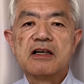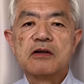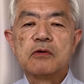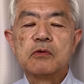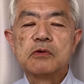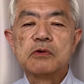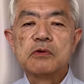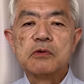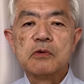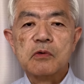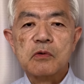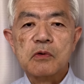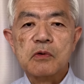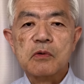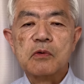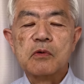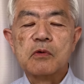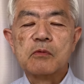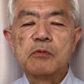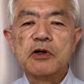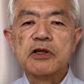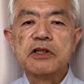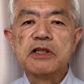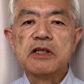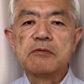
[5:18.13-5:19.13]
ことを
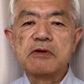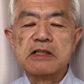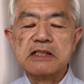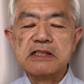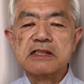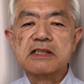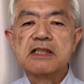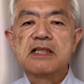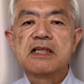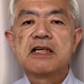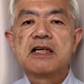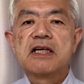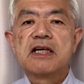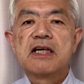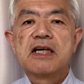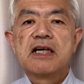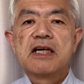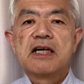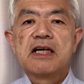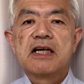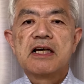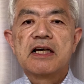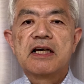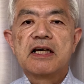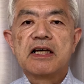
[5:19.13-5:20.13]
覚えています。
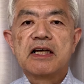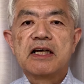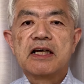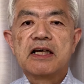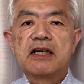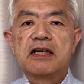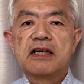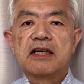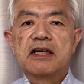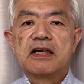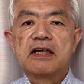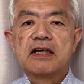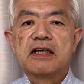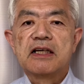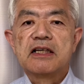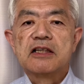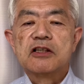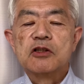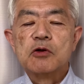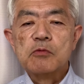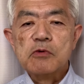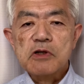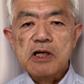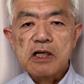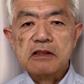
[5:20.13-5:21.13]

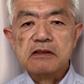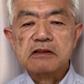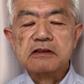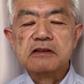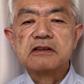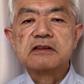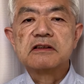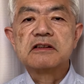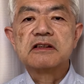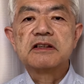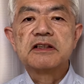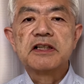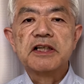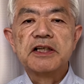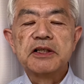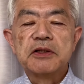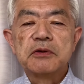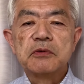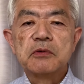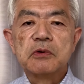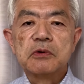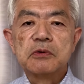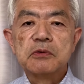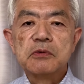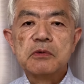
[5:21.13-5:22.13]
えー、ともかくでき
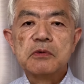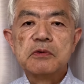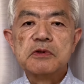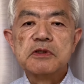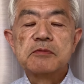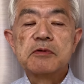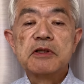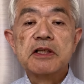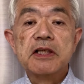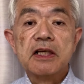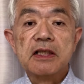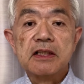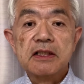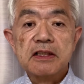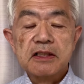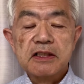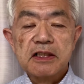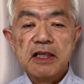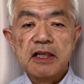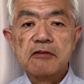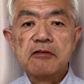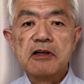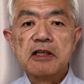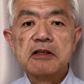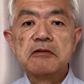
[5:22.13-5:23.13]
ることを全てやっていき
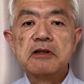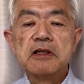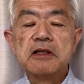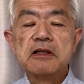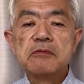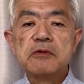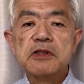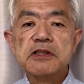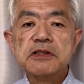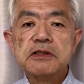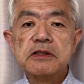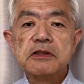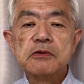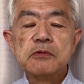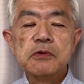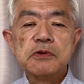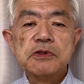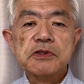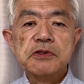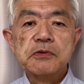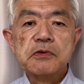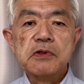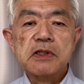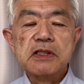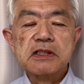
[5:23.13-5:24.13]
たい。我々は別にこの
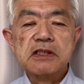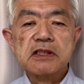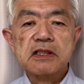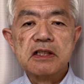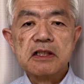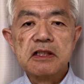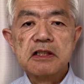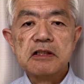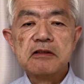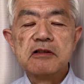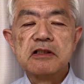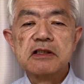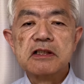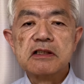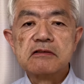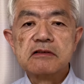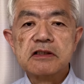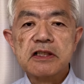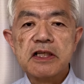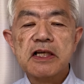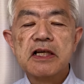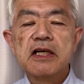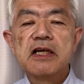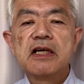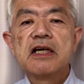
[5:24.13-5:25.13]
潮風だけではな
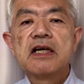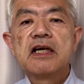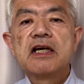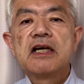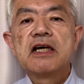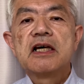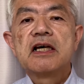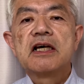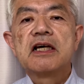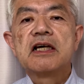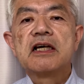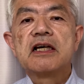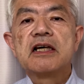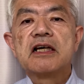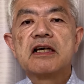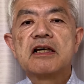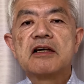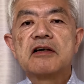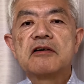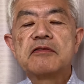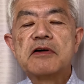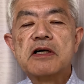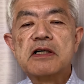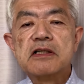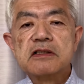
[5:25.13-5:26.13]
くて、
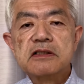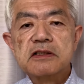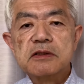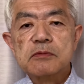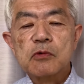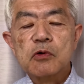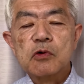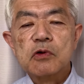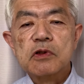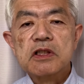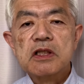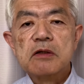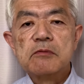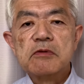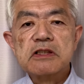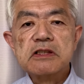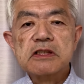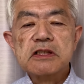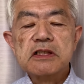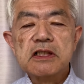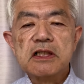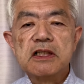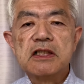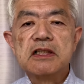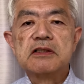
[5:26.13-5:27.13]
えー、ファックスも送ってま
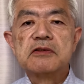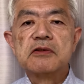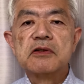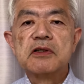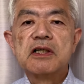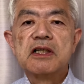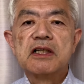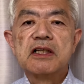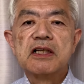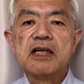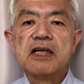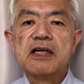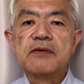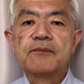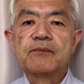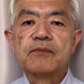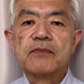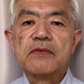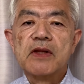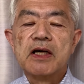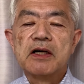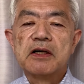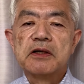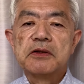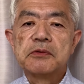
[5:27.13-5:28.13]
すし、それから、
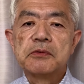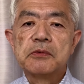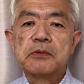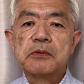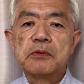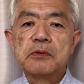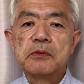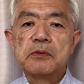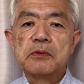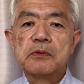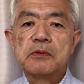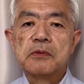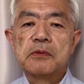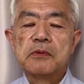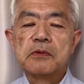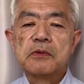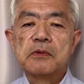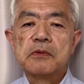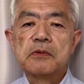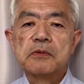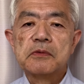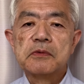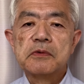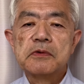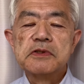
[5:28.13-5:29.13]
あ
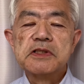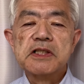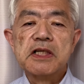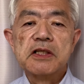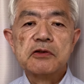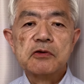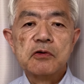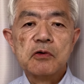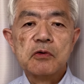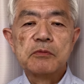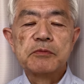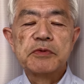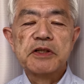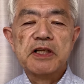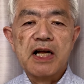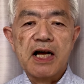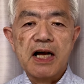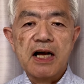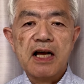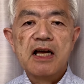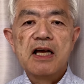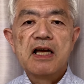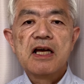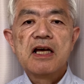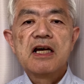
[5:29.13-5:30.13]
のー、風船の
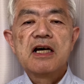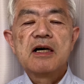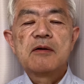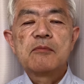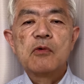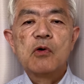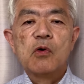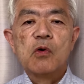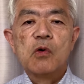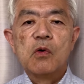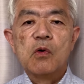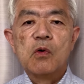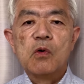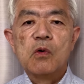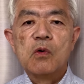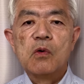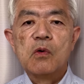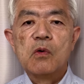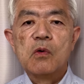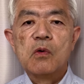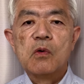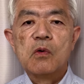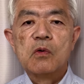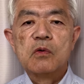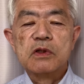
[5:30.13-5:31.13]
ビラ
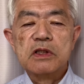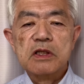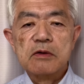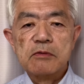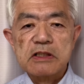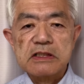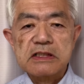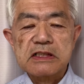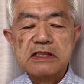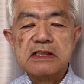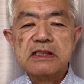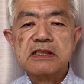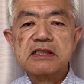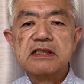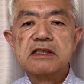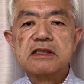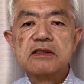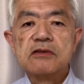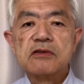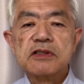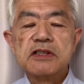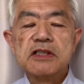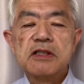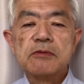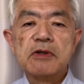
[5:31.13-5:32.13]
も送ってます。
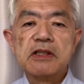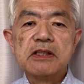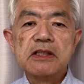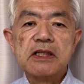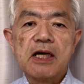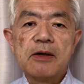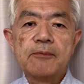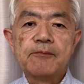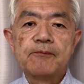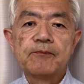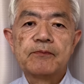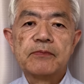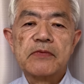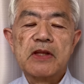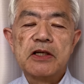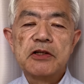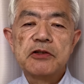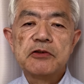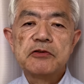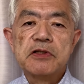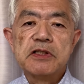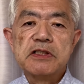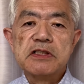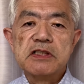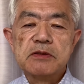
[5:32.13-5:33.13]
そしてまた、
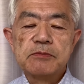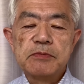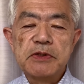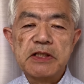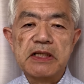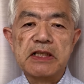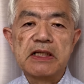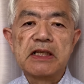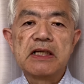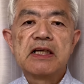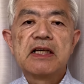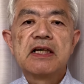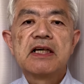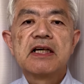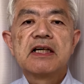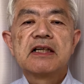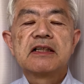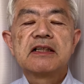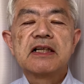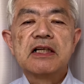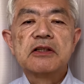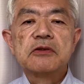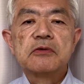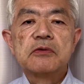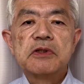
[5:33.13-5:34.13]
USB
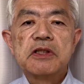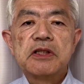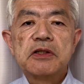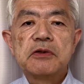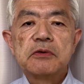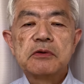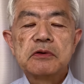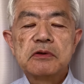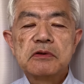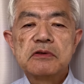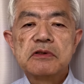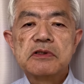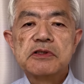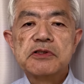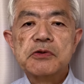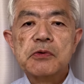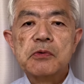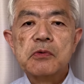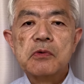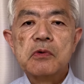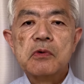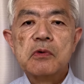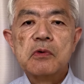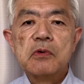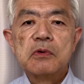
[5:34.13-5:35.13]
などによる
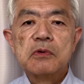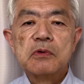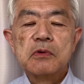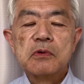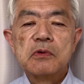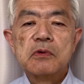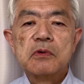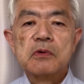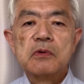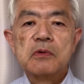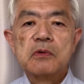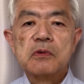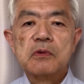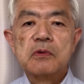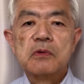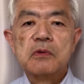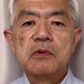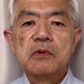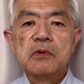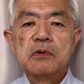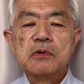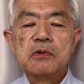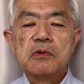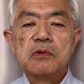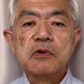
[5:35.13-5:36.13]
情報
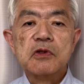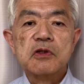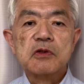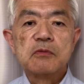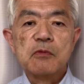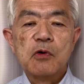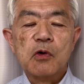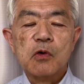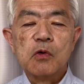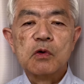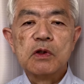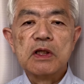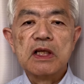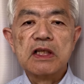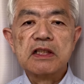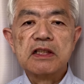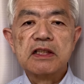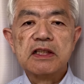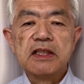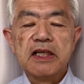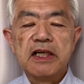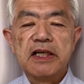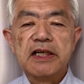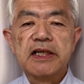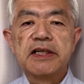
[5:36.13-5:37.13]
の投入も行っ
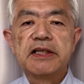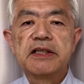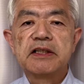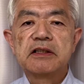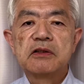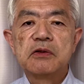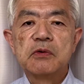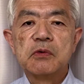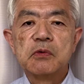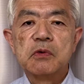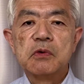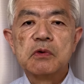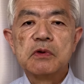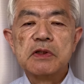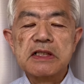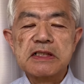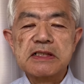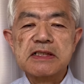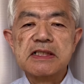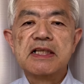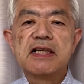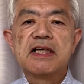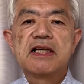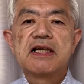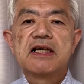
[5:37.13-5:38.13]
ているところで
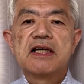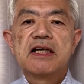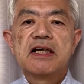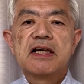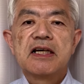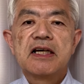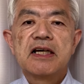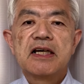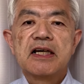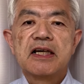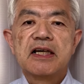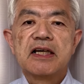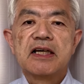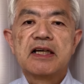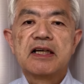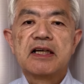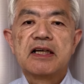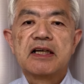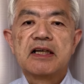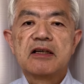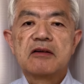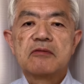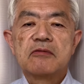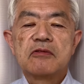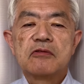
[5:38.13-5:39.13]
す。
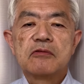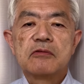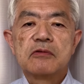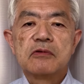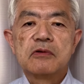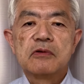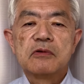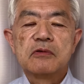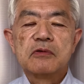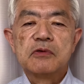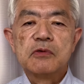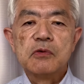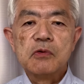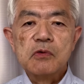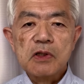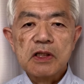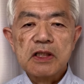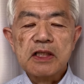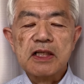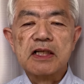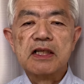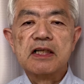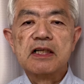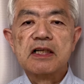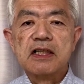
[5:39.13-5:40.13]
えー、もうどっか
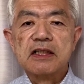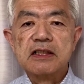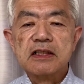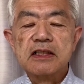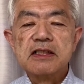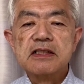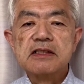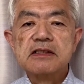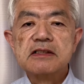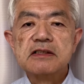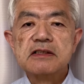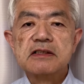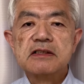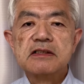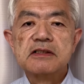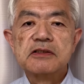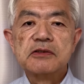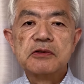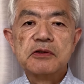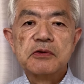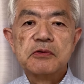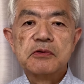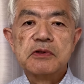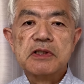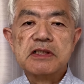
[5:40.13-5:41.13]
で必ず
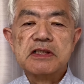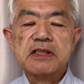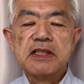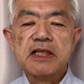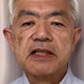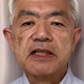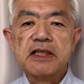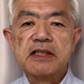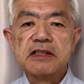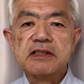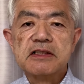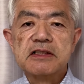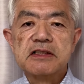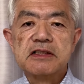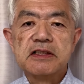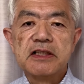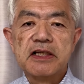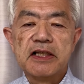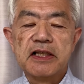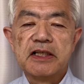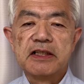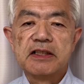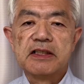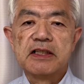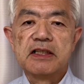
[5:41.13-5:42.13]
それをですね、キャッチし
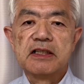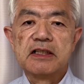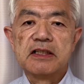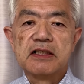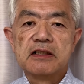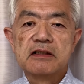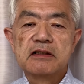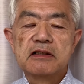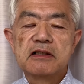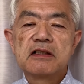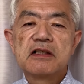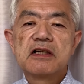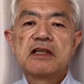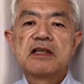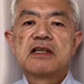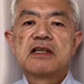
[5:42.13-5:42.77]
ていただける